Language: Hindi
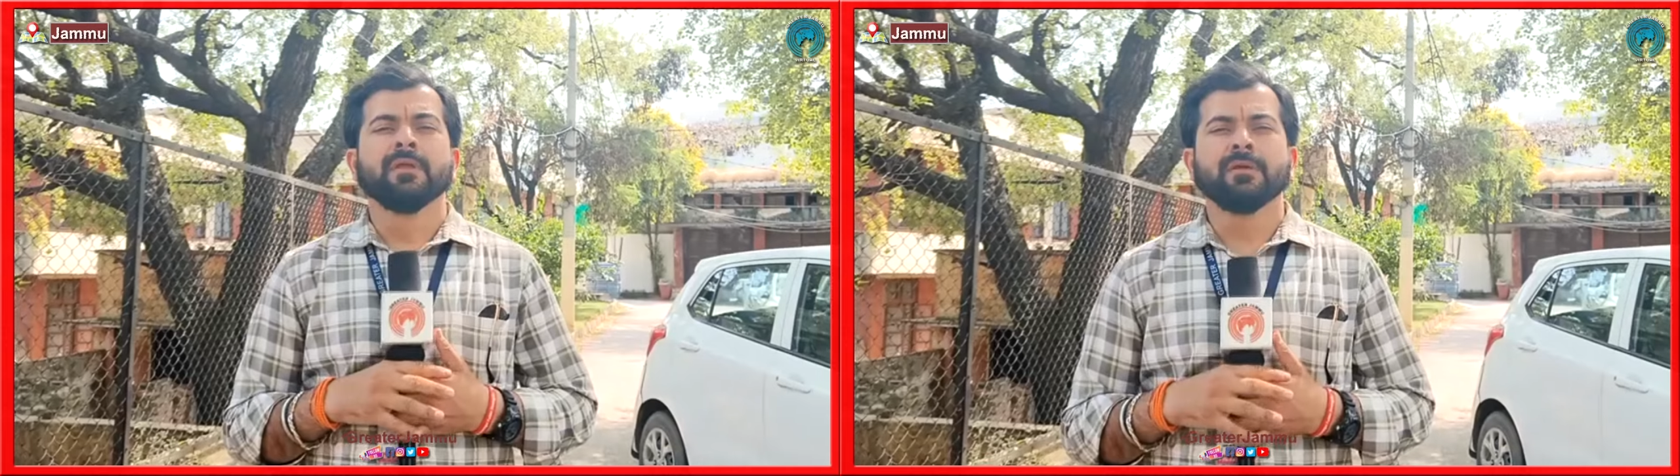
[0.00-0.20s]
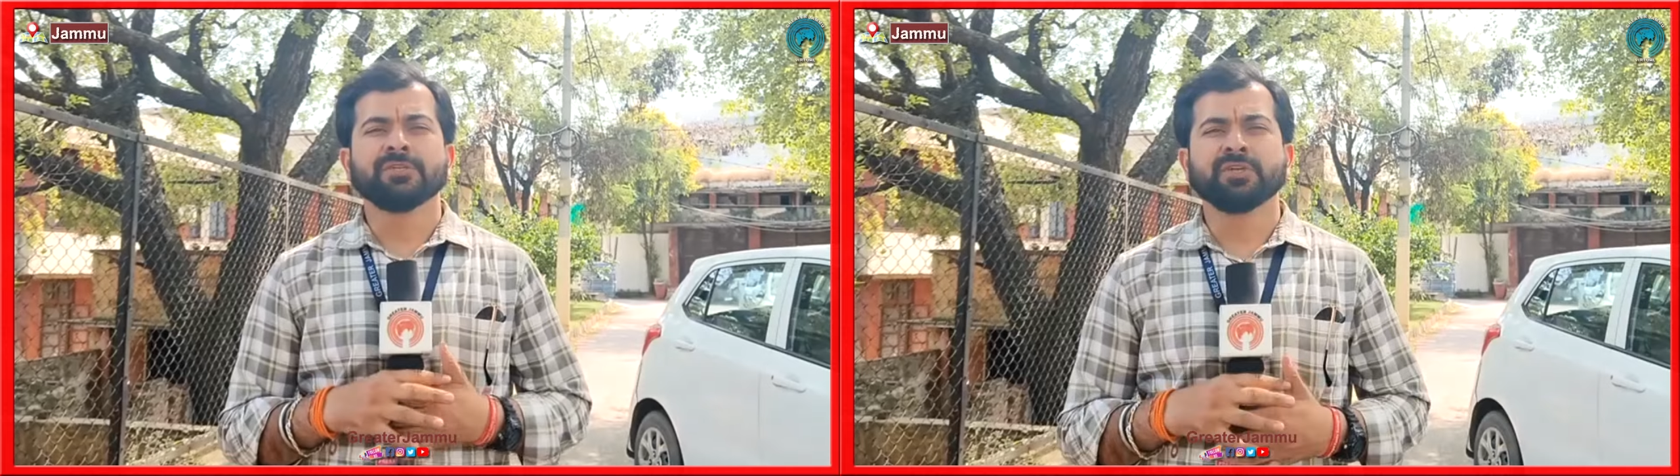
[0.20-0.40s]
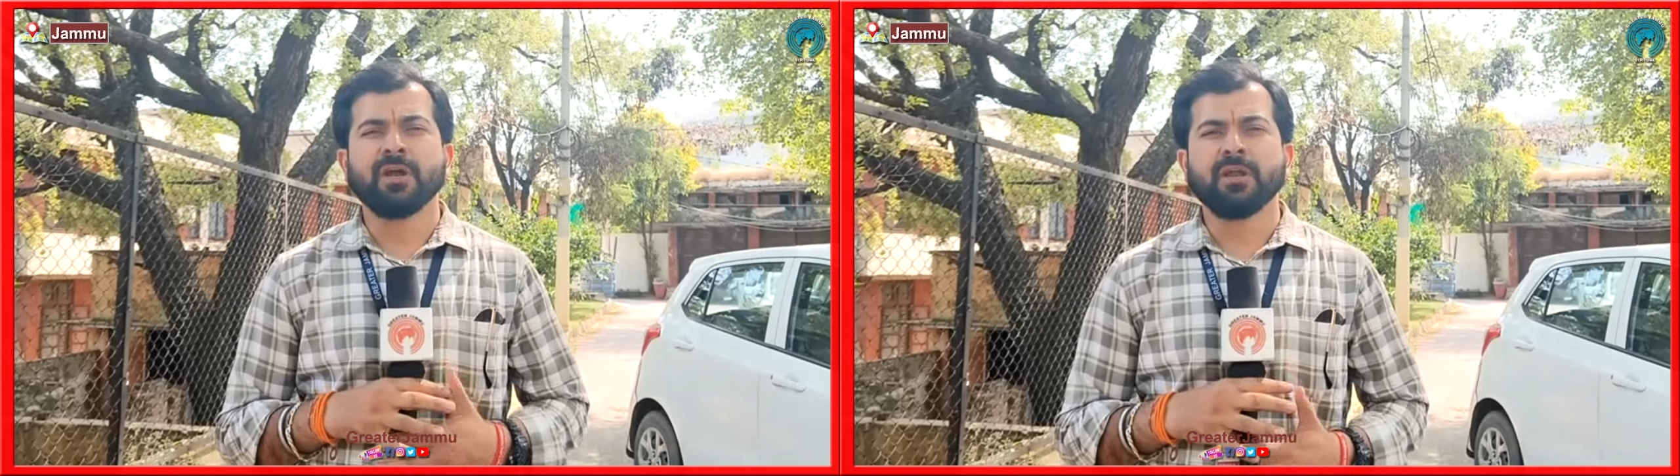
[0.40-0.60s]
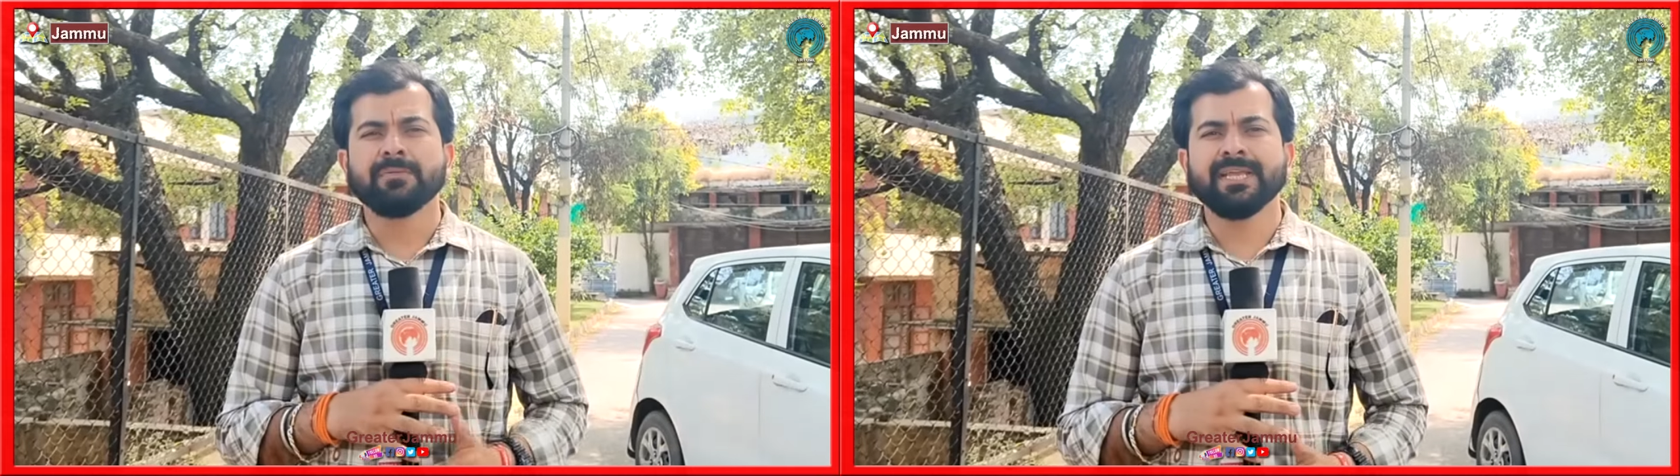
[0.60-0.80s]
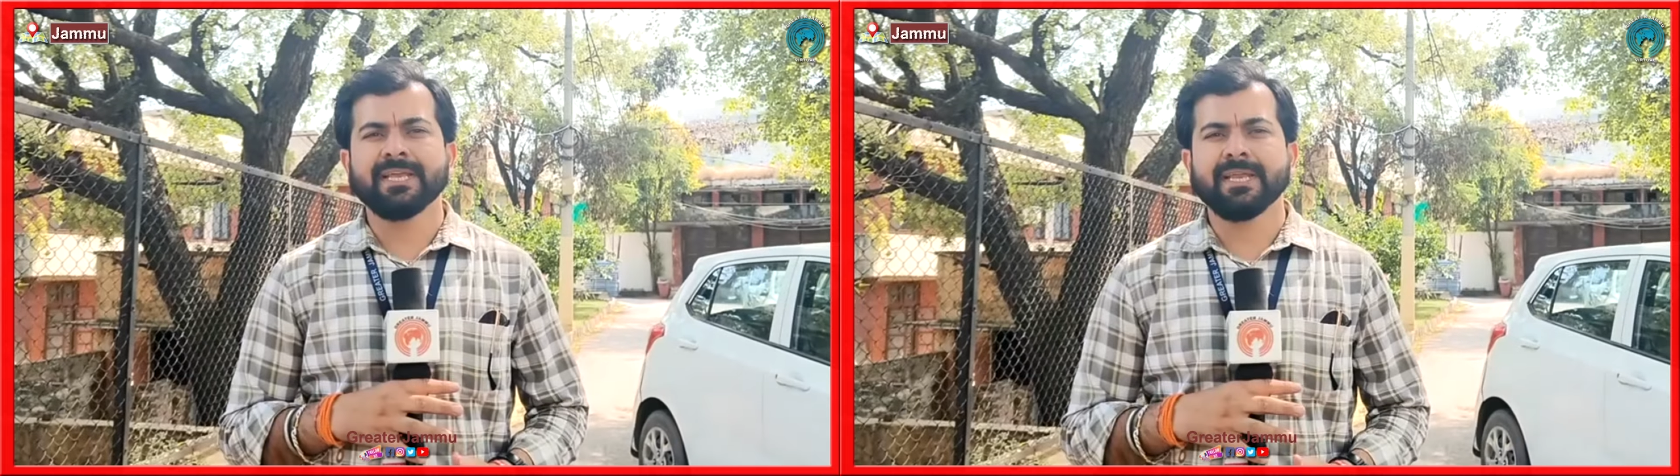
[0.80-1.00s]
नमस्कार
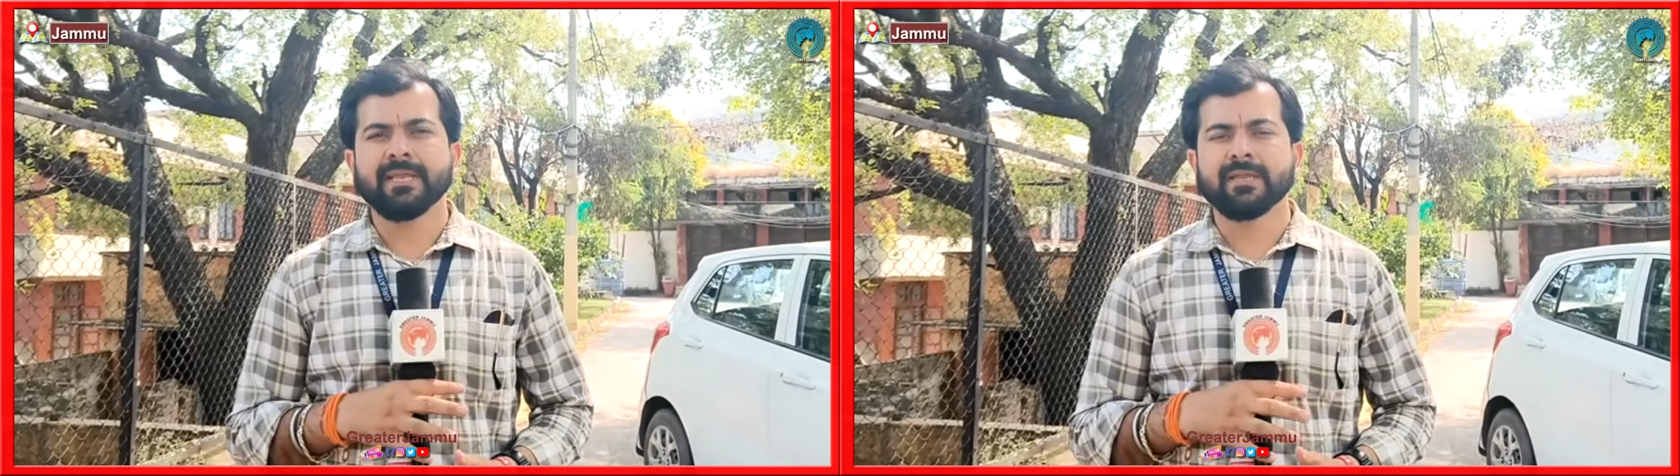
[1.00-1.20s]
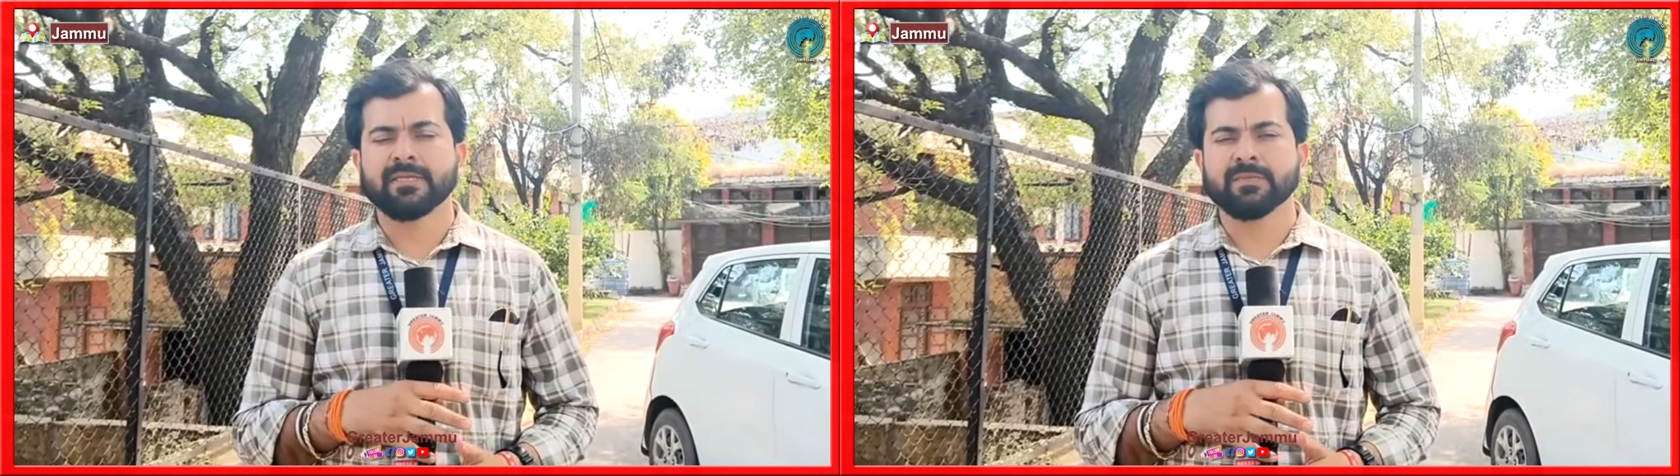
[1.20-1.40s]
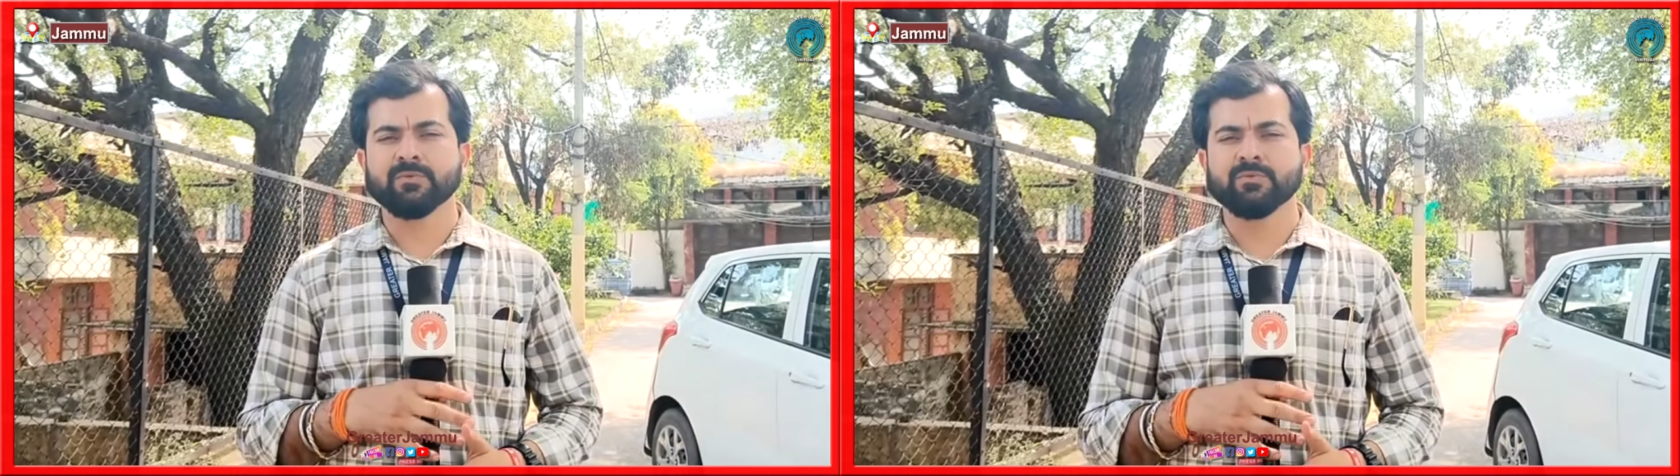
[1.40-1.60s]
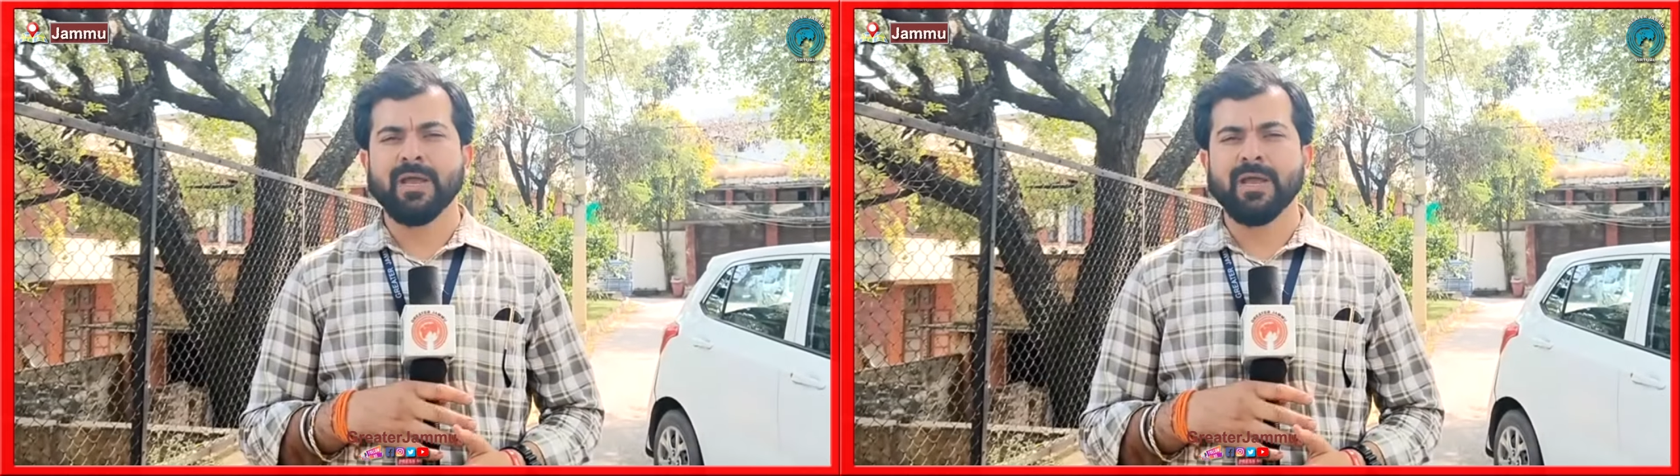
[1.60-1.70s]
आप देख रहे हैं ग्रेट जम्मू